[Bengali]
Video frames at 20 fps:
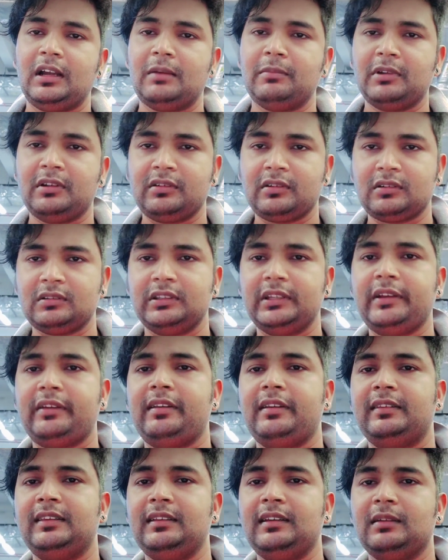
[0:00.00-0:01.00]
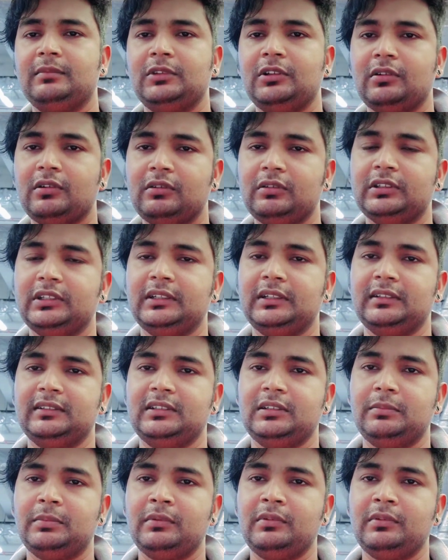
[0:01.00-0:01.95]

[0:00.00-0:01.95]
আমরা যখন দেশে ছিলাম তখনও দেখেছি